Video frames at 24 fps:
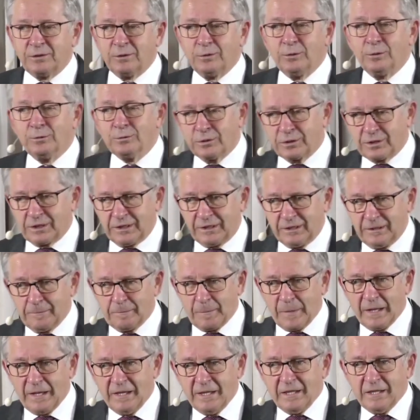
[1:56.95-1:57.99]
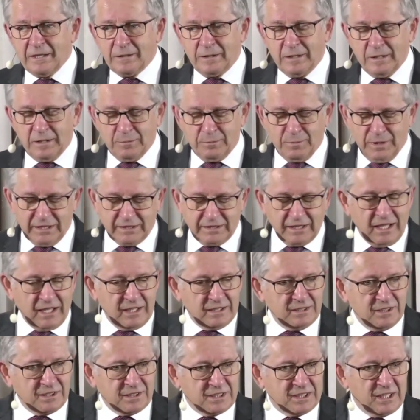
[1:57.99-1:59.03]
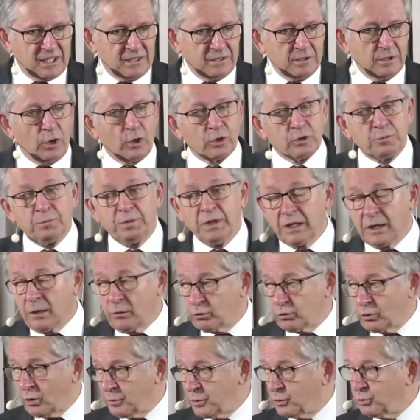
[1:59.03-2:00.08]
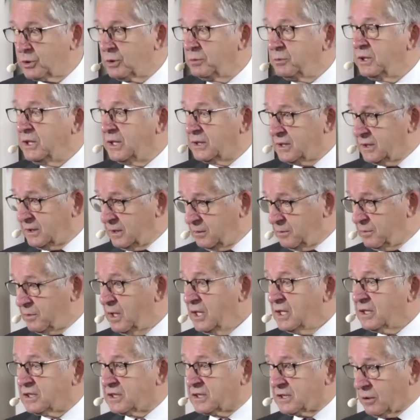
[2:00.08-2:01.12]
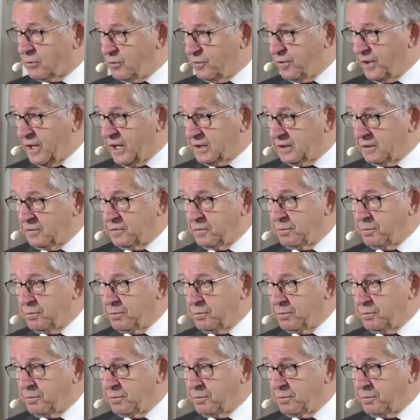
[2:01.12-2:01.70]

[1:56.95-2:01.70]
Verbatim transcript: UNRY. E, brat Andersen. Odbierał to, był tym jedynym zaufanym w